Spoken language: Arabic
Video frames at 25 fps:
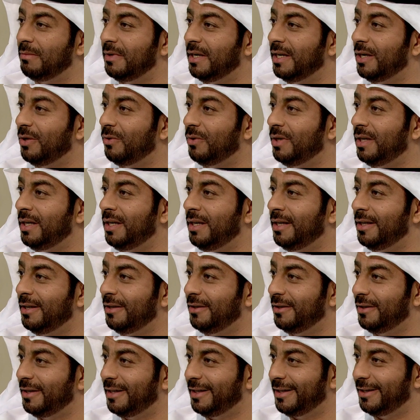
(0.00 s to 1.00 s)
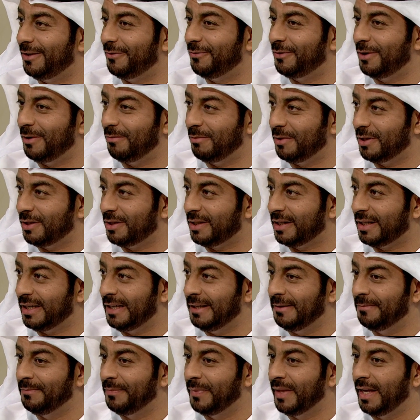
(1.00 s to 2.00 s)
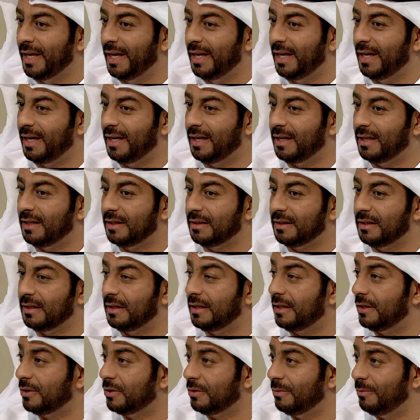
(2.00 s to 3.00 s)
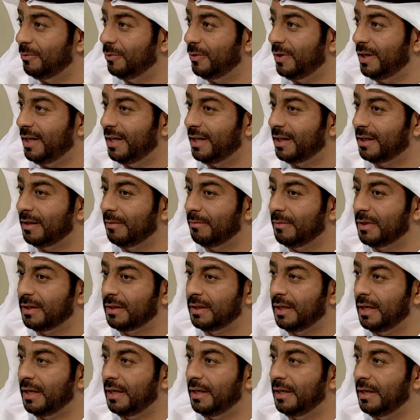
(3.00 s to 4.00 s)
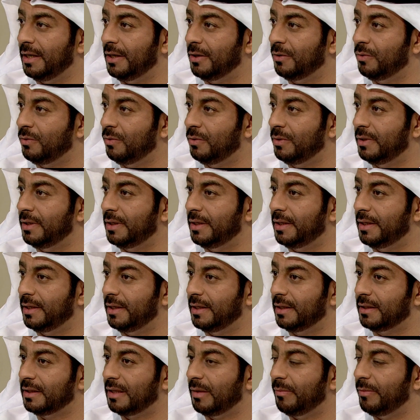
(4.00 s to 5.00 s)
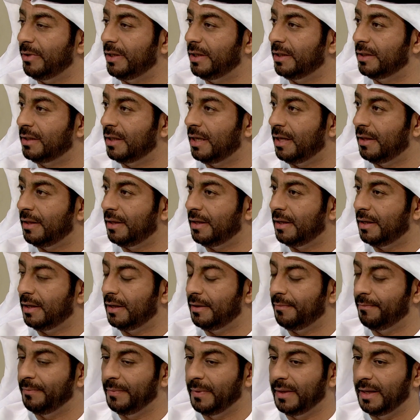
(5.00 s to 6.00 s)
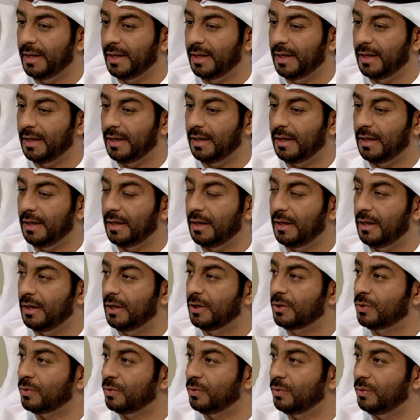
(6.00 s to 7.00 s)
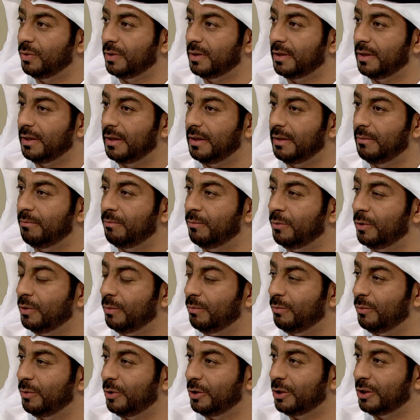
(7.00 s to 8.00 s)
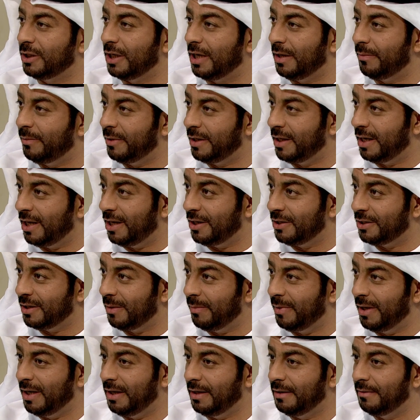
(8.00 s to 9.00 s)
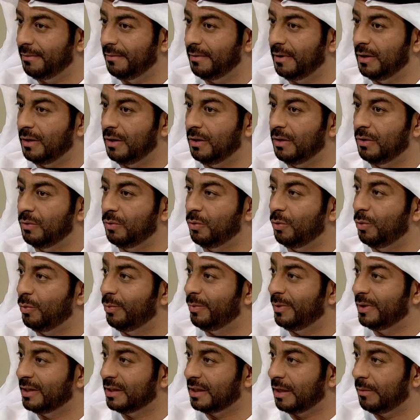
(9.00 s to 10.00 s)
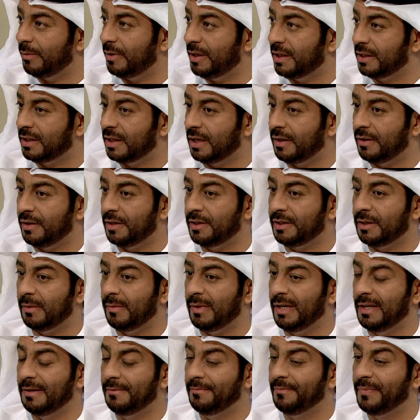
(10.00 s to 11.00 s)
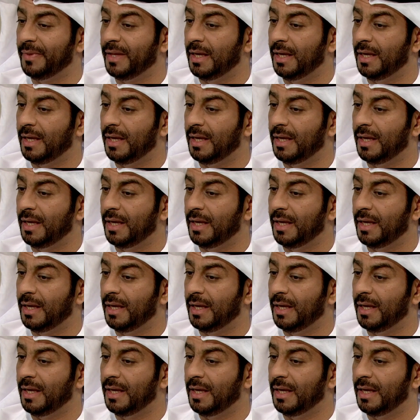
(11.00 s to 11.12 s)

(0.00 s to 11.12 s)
من نوعه آه، في المنطقه صحيح. آه، سمو الحاكم ارتأى انه يكون طبيعه هذا السوق مشابه الى الجبل ومن من طبيعه هذا الجبل